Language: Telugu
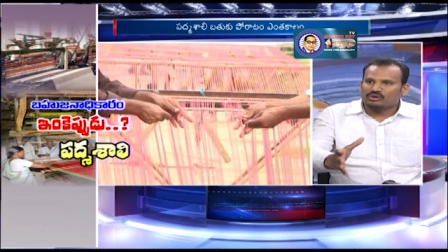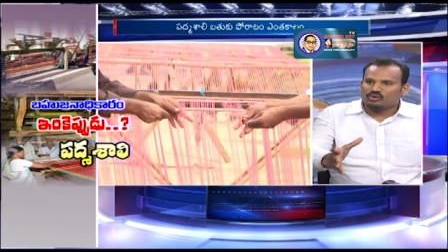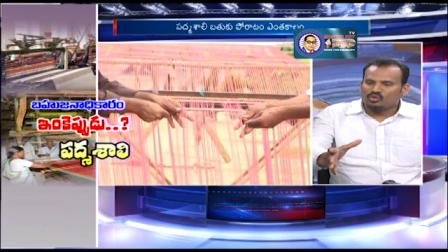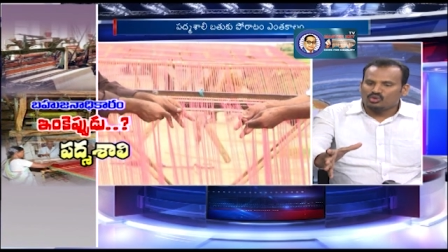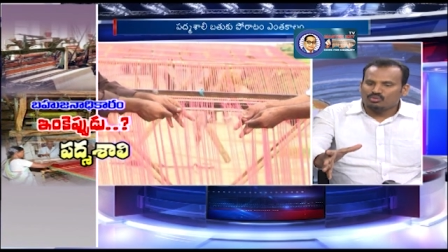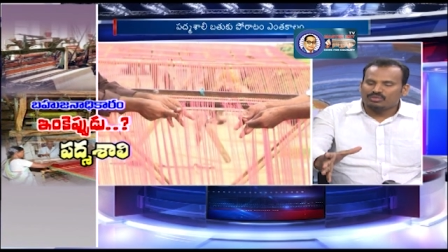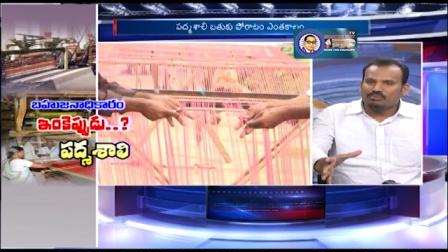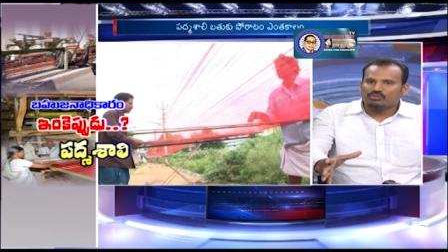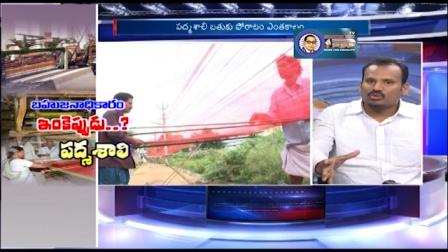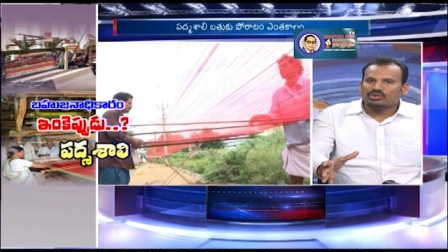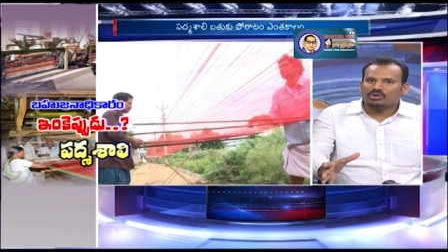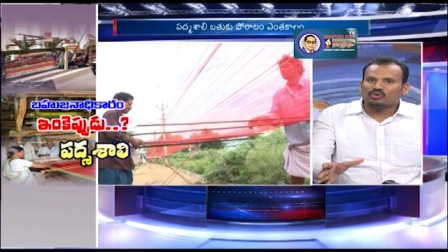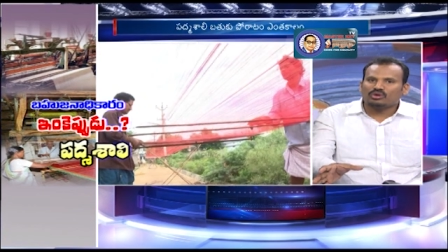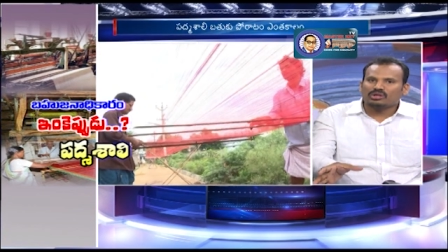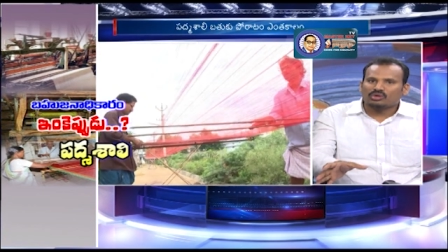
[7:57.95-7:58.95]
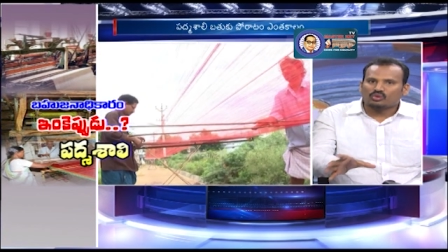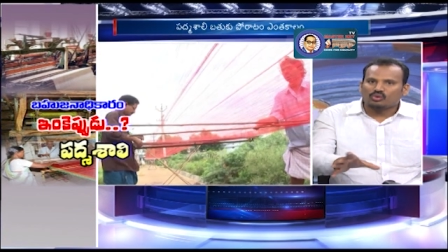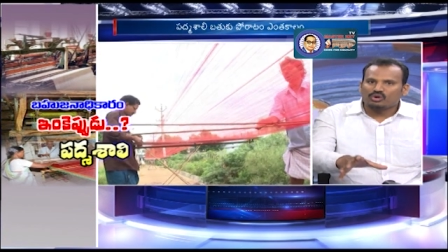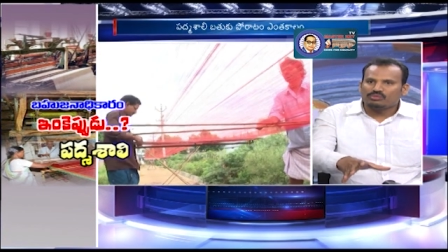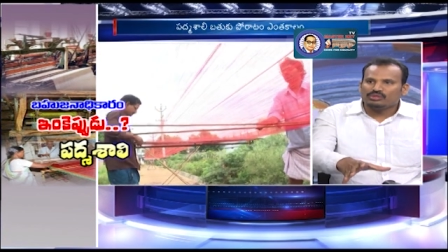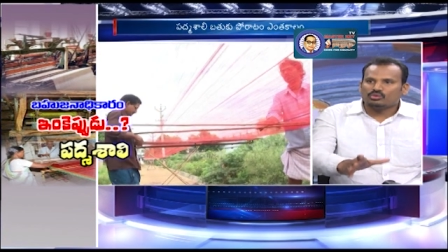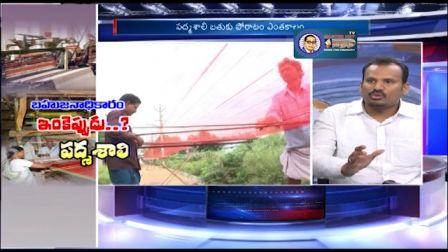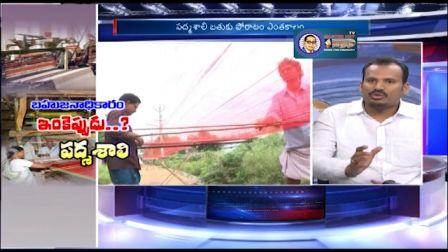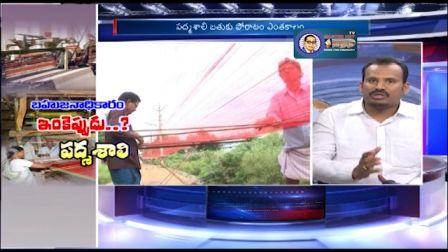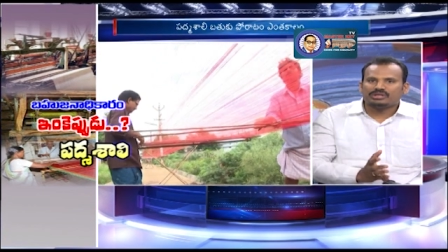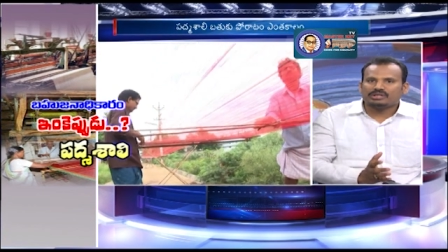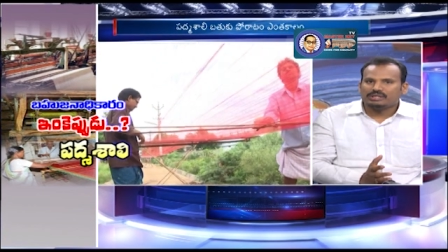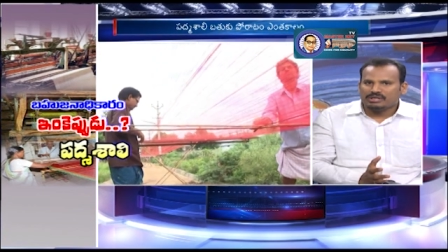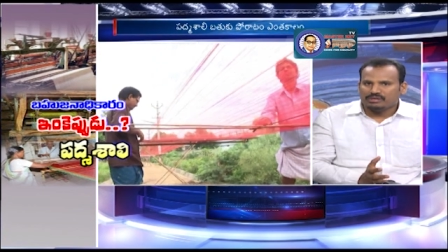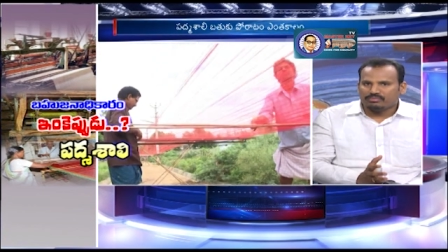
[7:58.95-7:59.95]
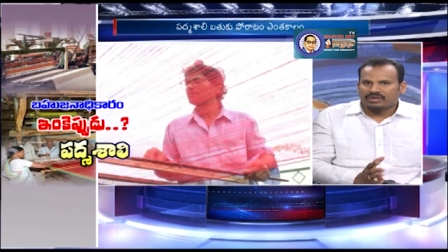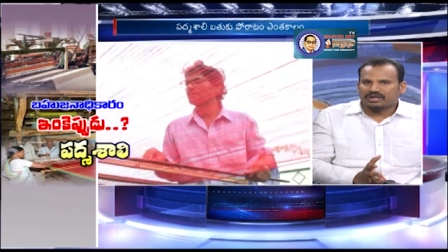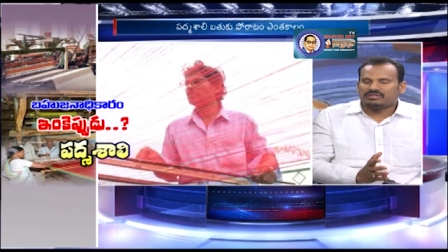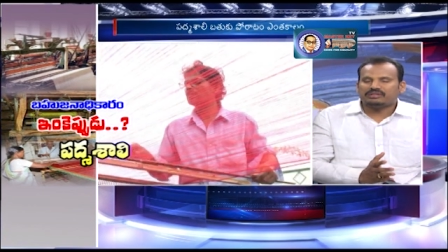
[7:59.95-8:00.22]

కుటుంబం మొత్తం కూడా రోడ్డు మీదకి వచ్చే పరిస్థితి